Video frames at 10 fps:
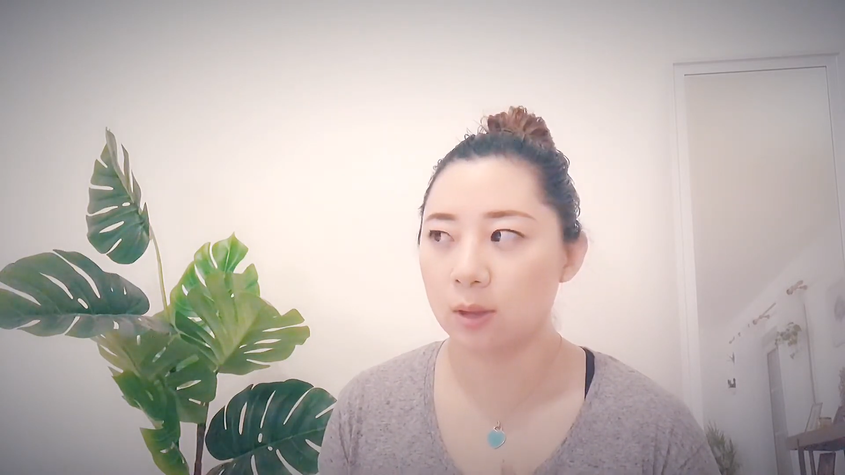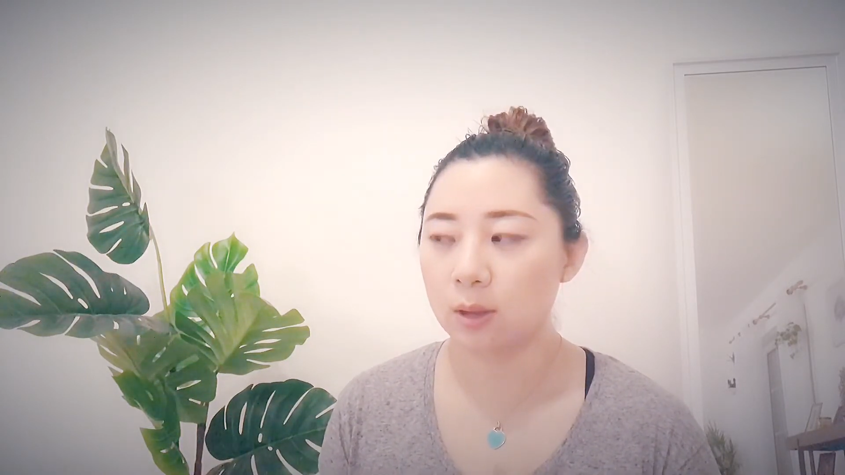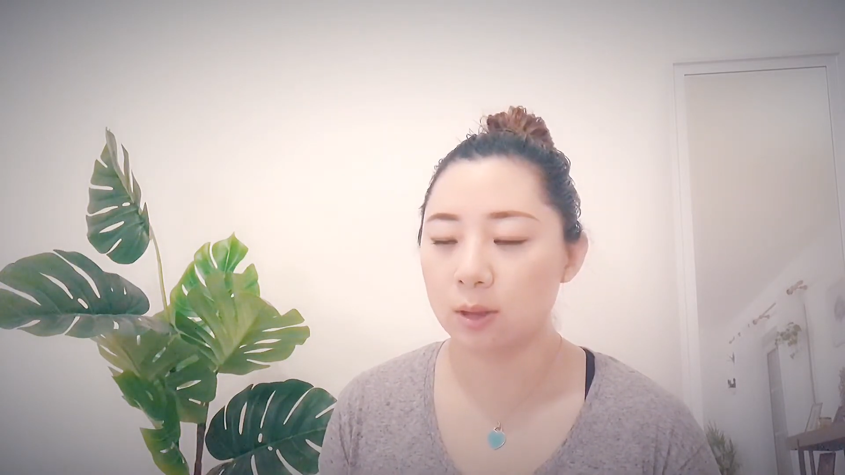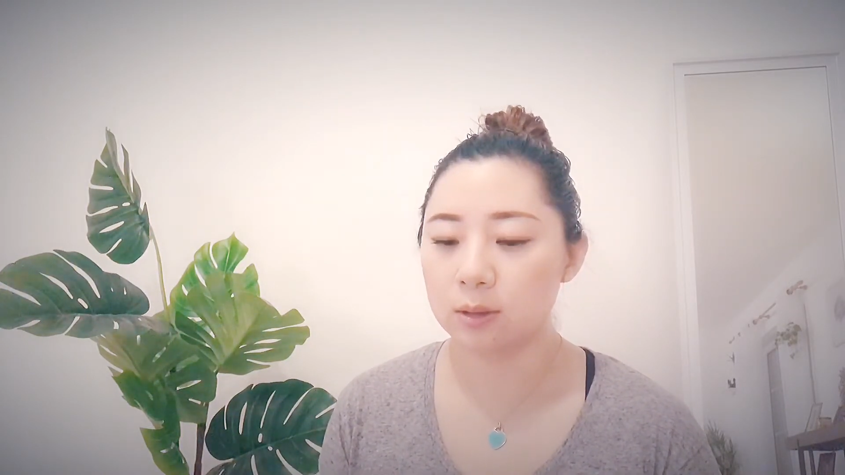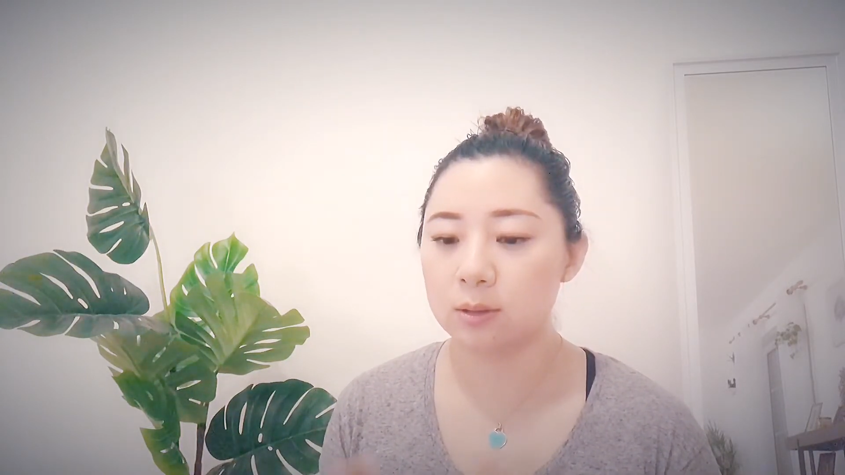
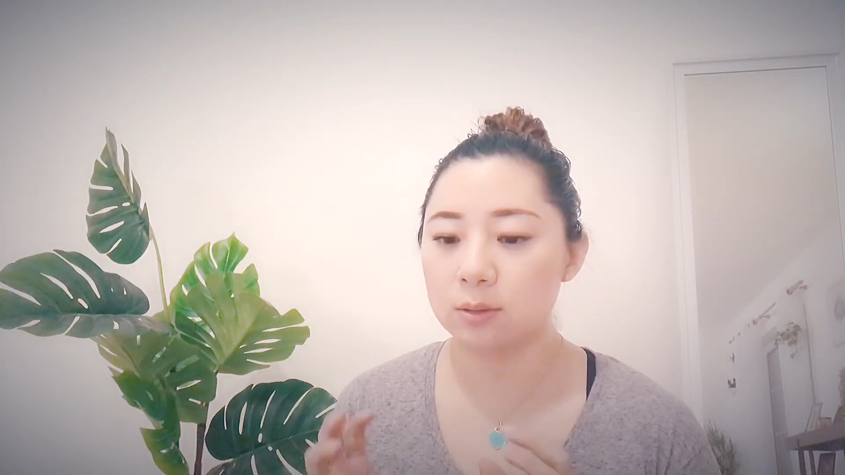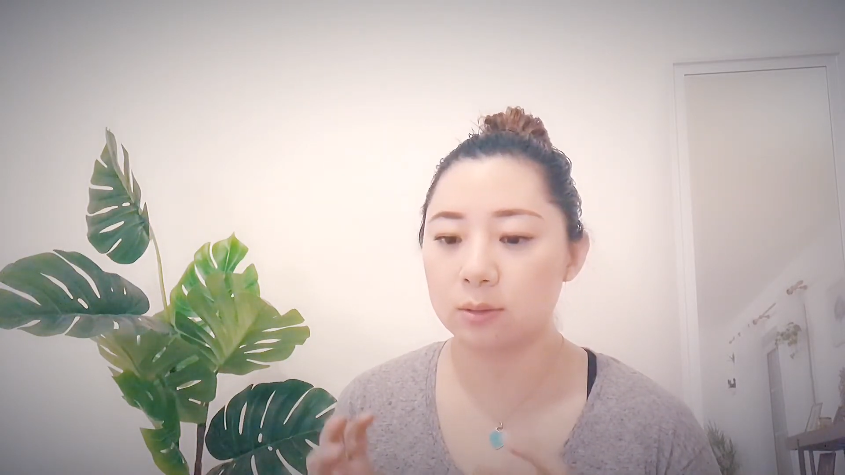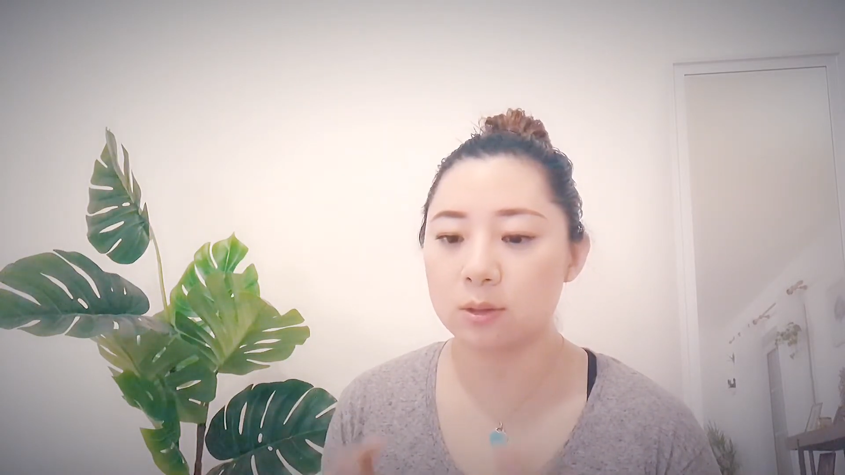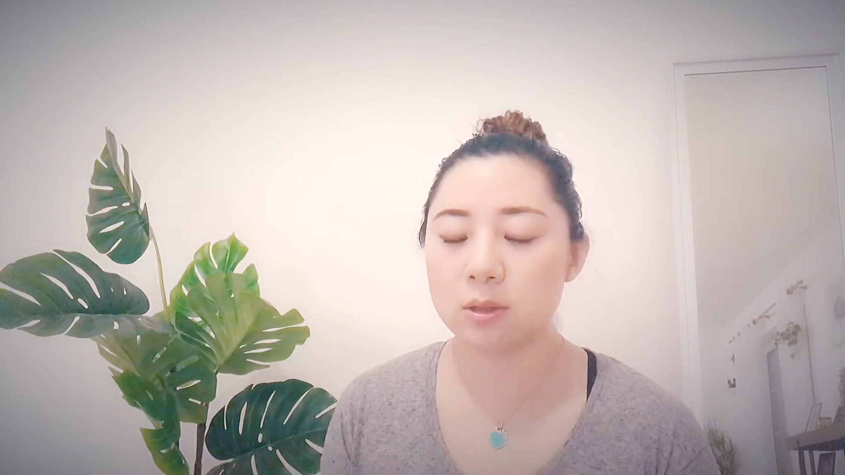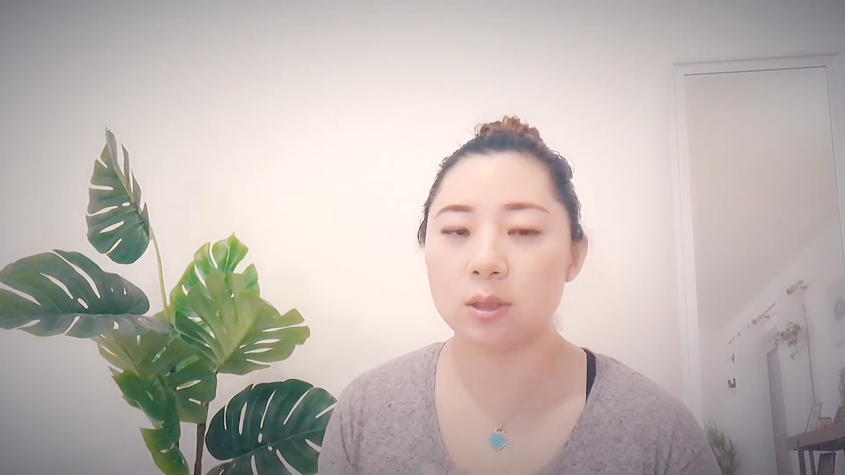呃，
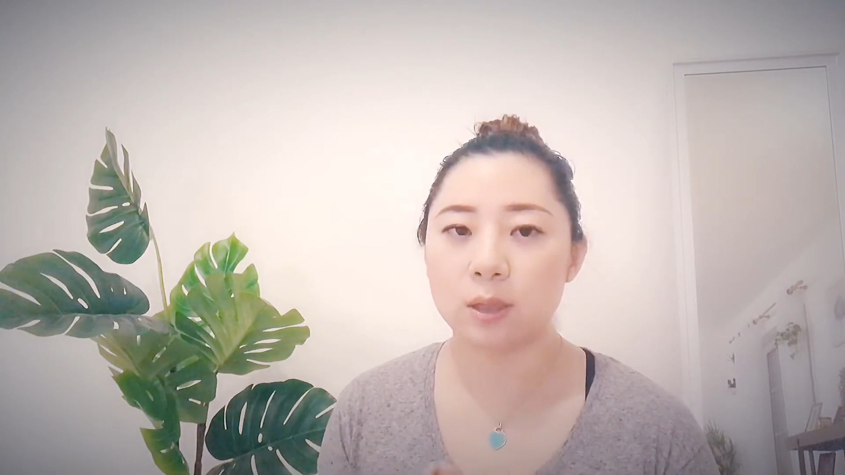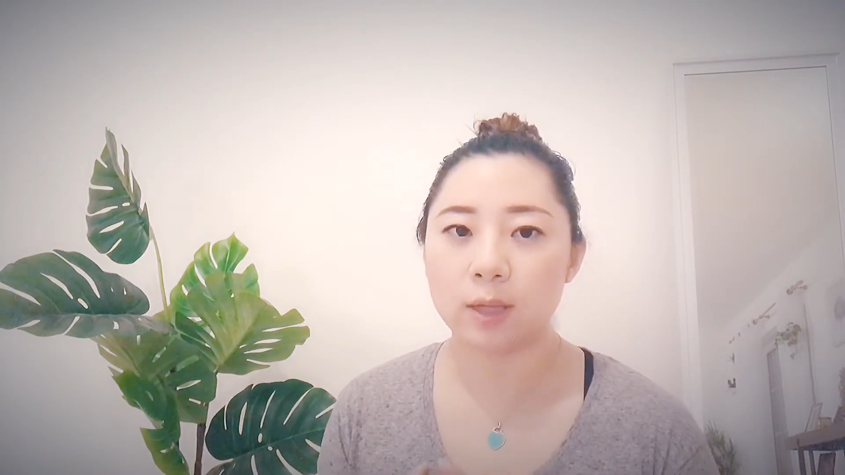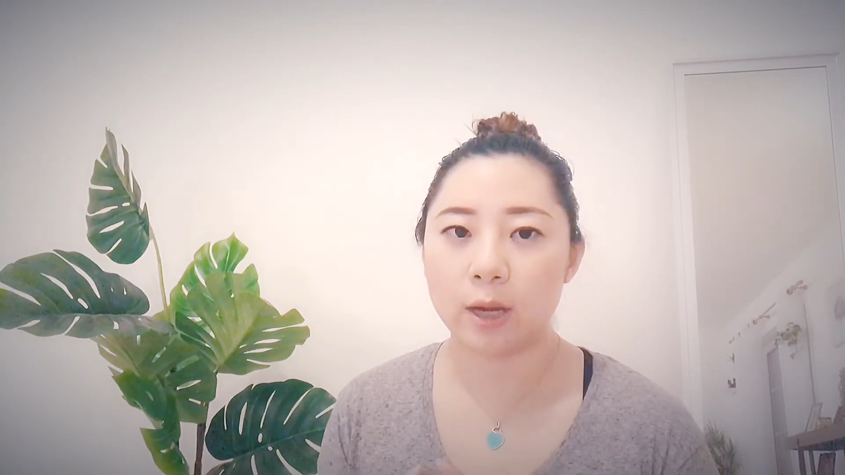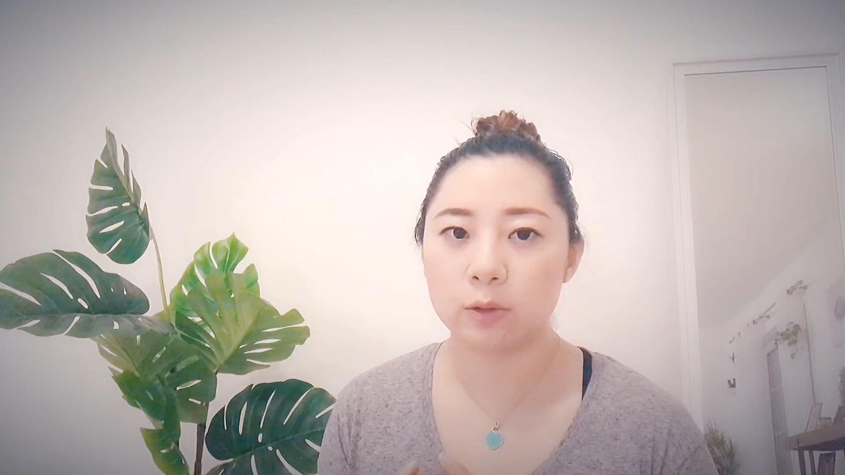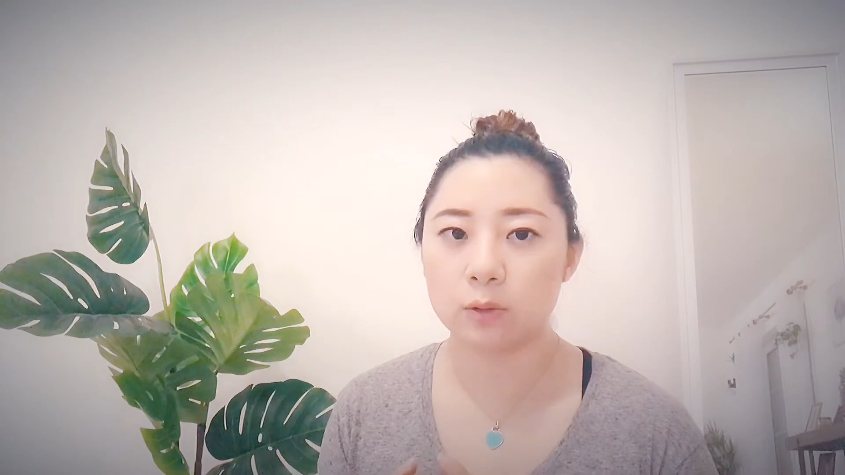个人
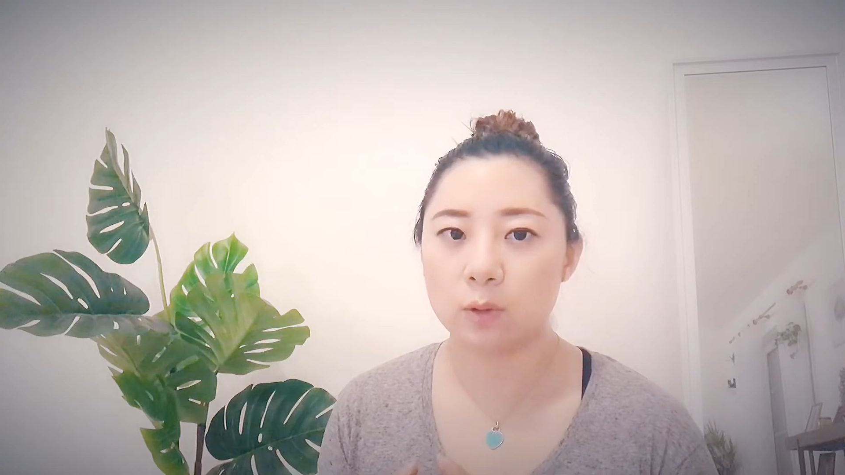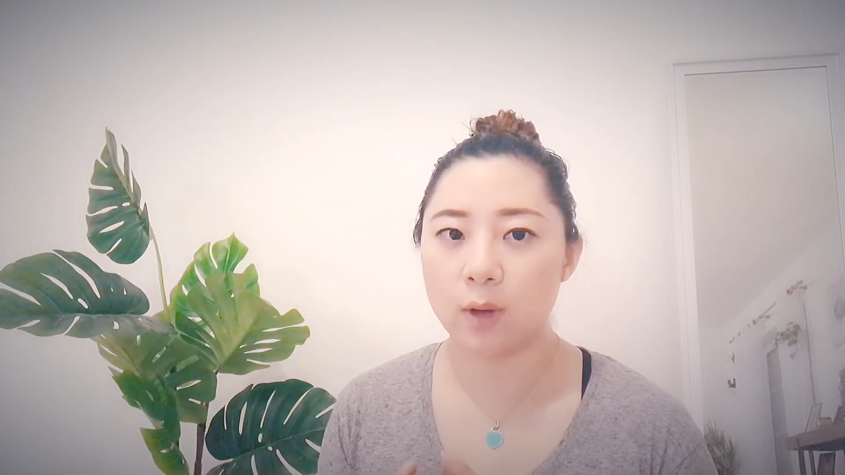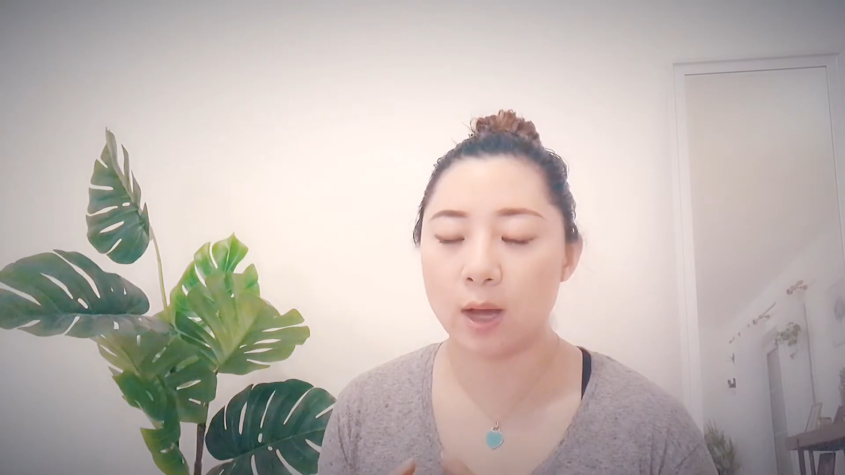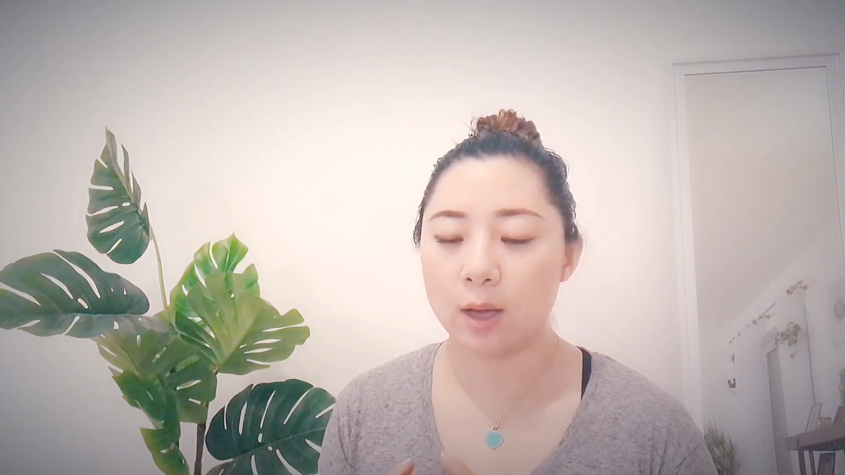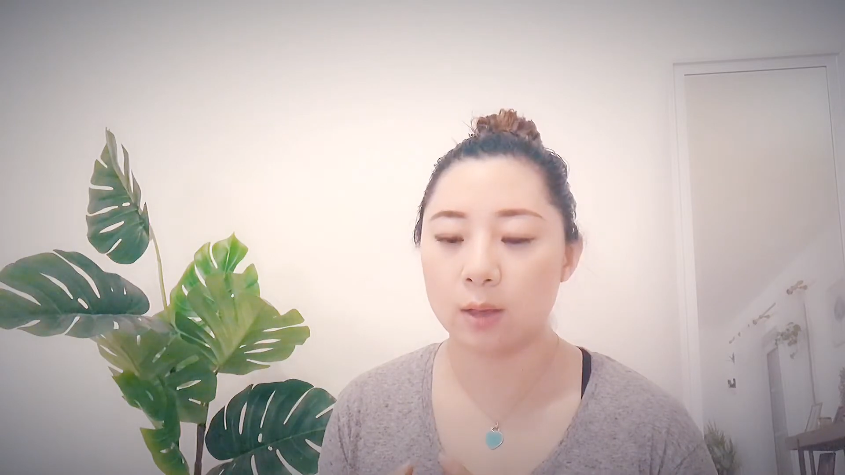来说的
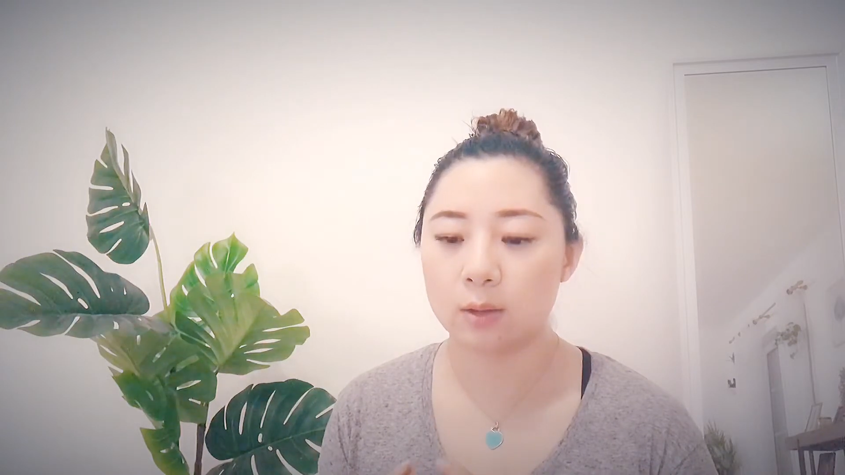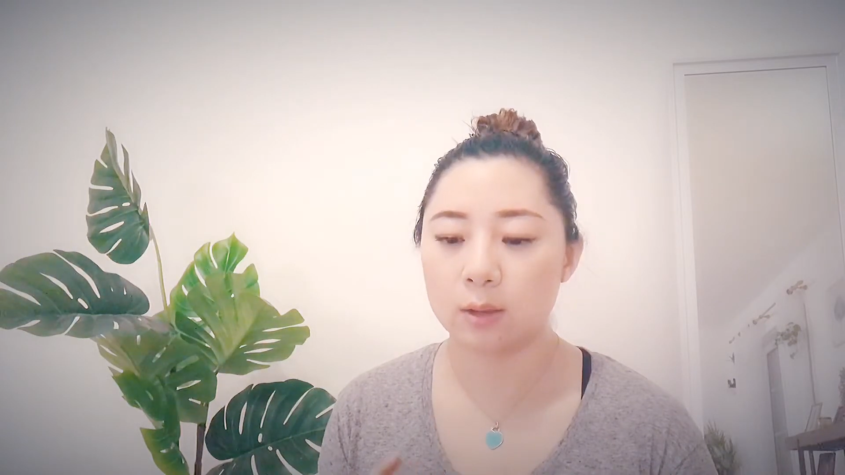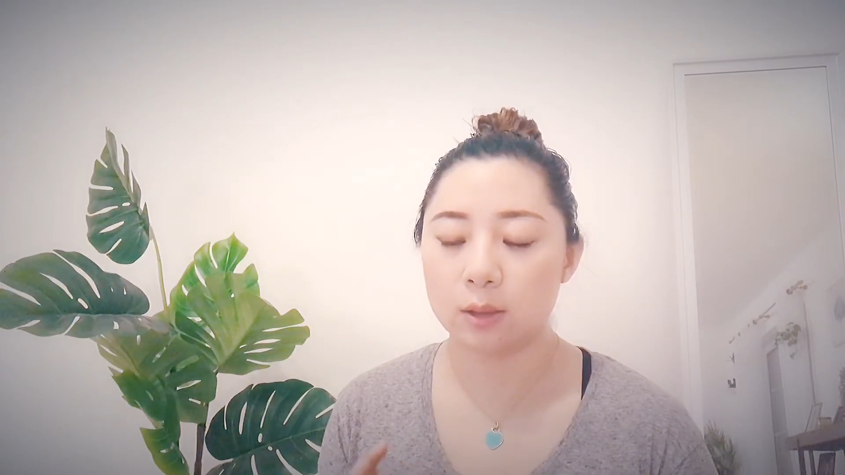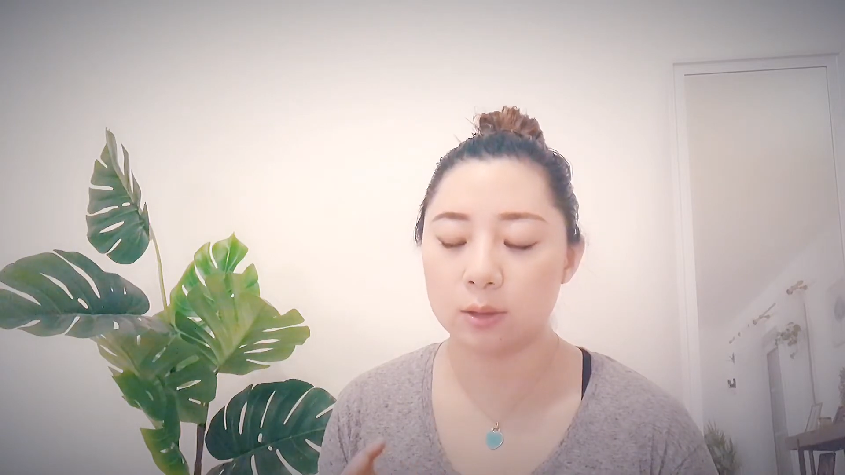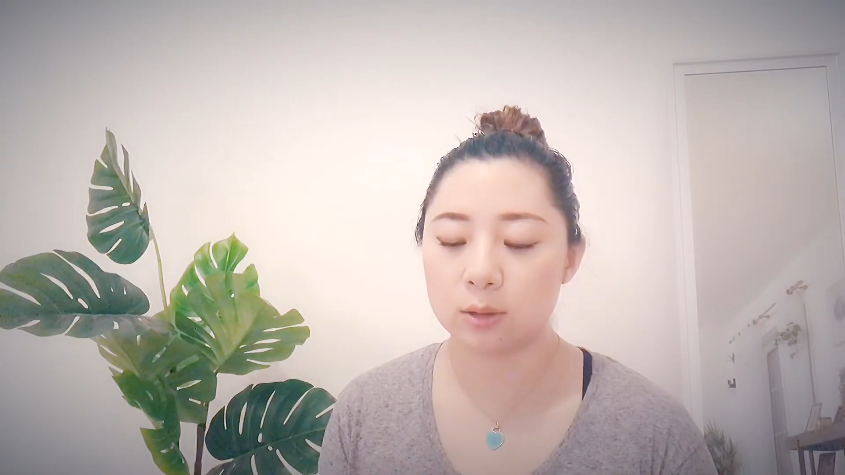话